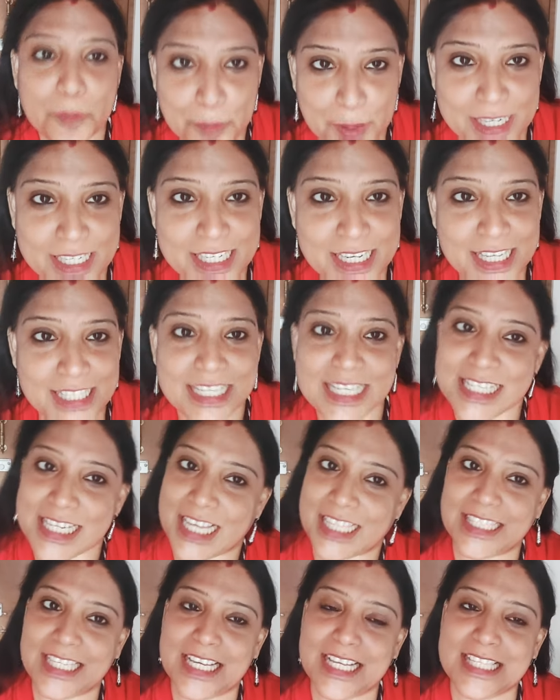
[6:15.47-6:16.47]
পাশে আছি
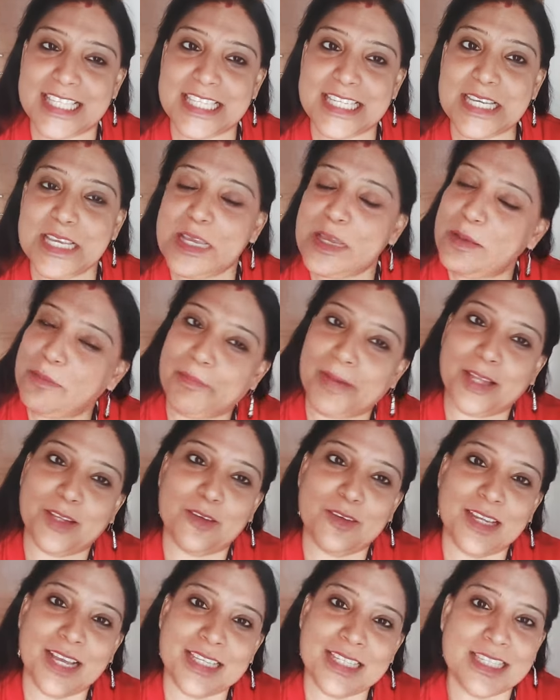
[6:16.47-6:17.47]
সাথে আছি
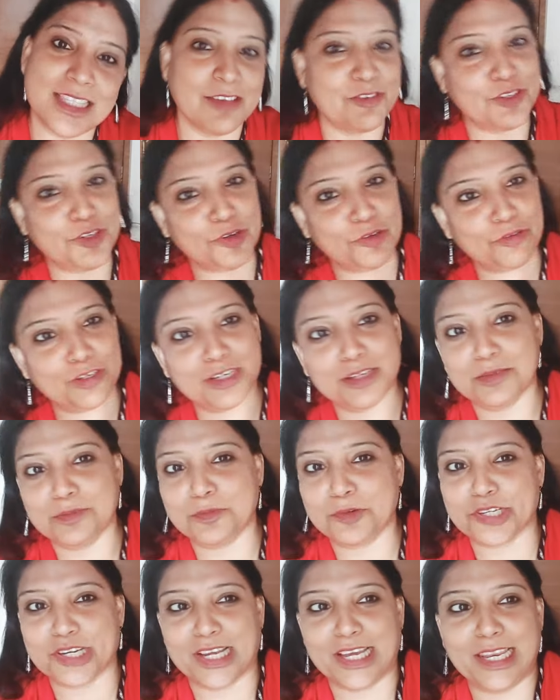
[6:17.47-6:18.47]
ভালো লেগেছে তাই ভিডিও খুলে
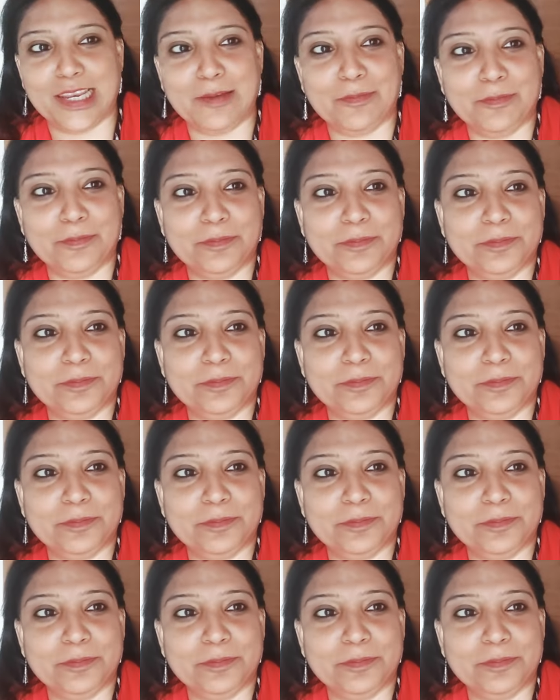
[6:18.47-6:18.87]
বসে গেলাম